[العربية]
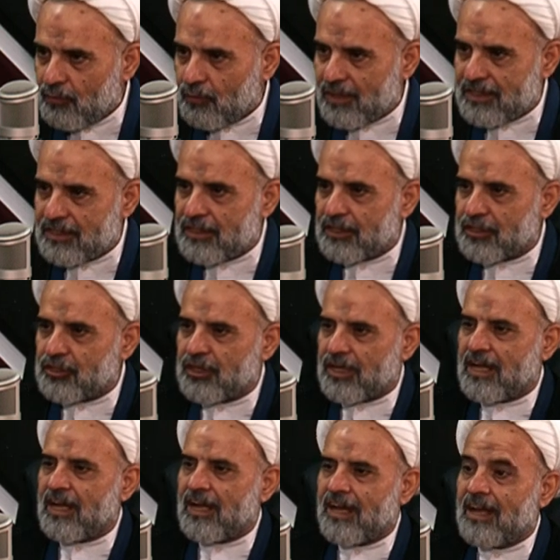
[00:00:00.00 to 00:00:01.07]

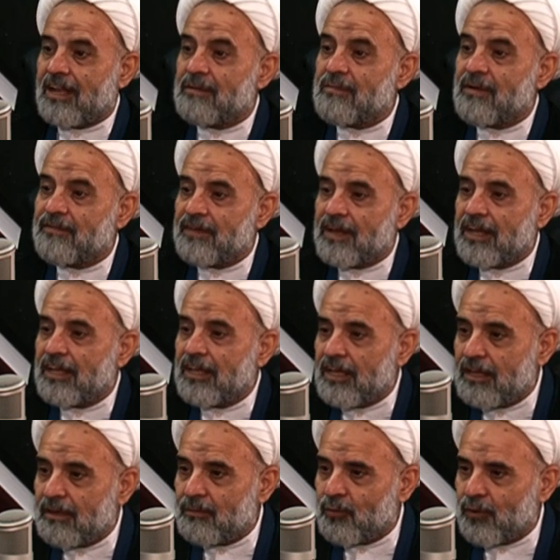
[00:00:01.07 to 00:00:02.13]
واسترجاع
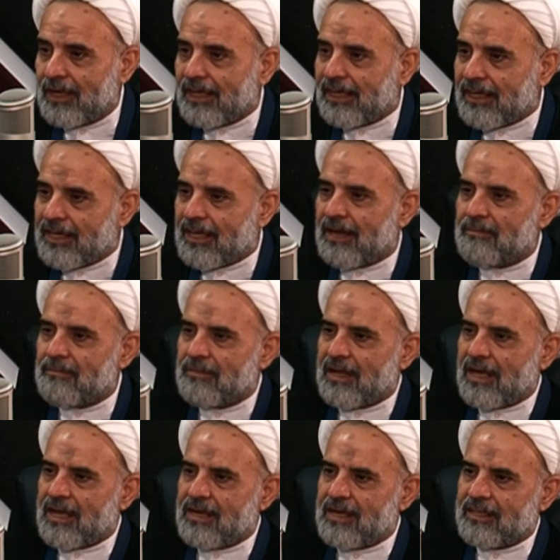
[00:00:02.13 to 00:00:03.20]
المفاهيم والقيم
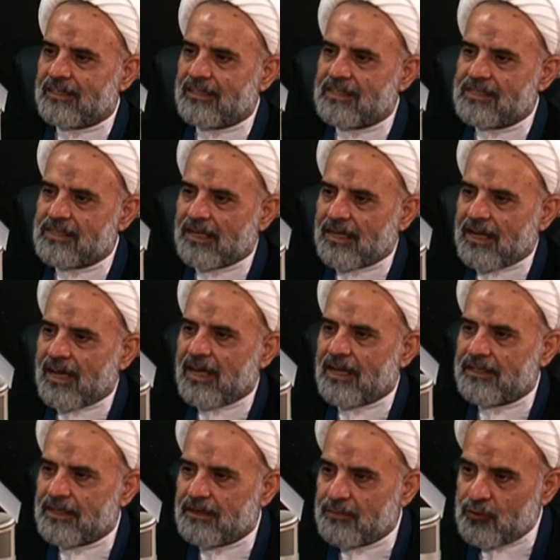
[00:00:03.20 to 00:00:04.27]
التي
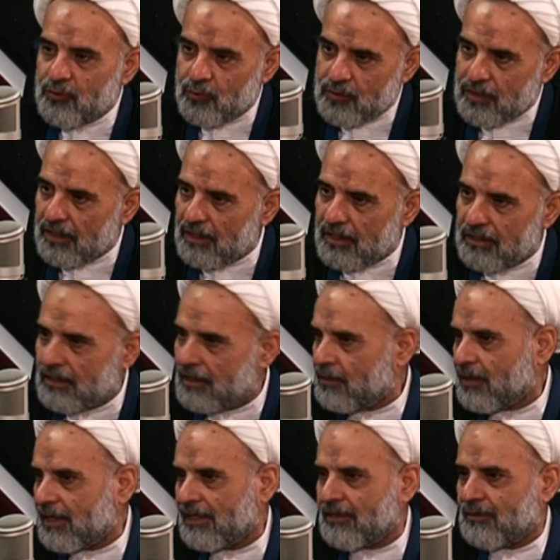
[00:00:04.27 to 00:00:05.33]
زرعها النبي صلى
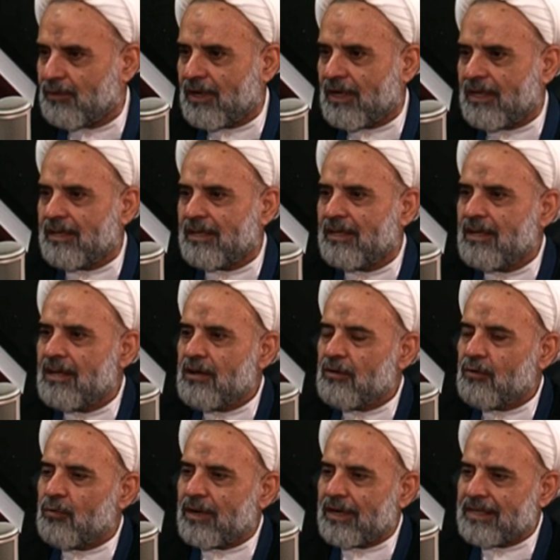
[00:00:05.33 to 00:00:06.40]
الله عليه واله
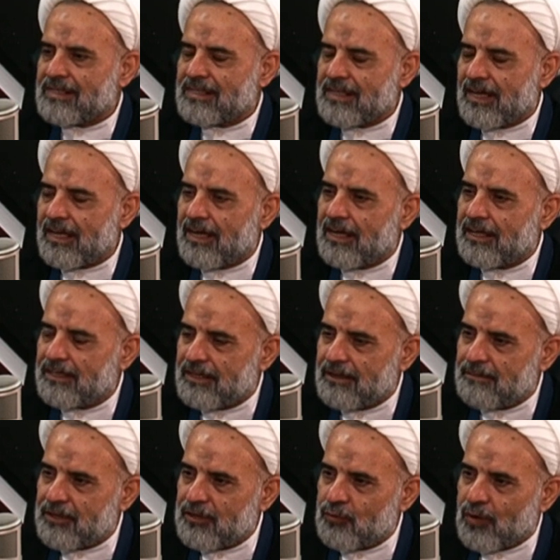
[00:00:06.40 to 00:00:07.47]
ورسخها
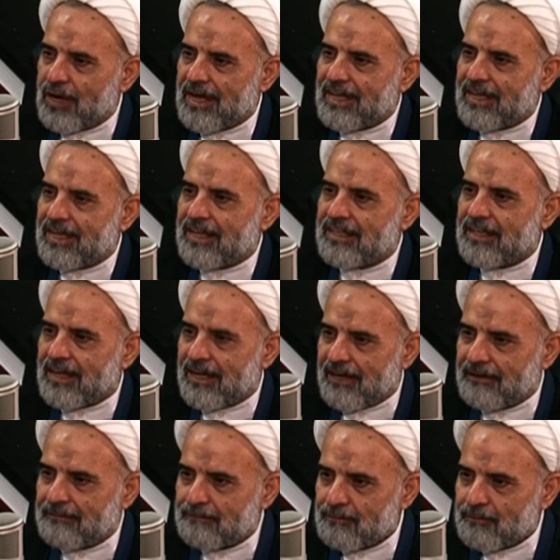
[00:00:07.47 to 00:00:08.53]
النبي واكدها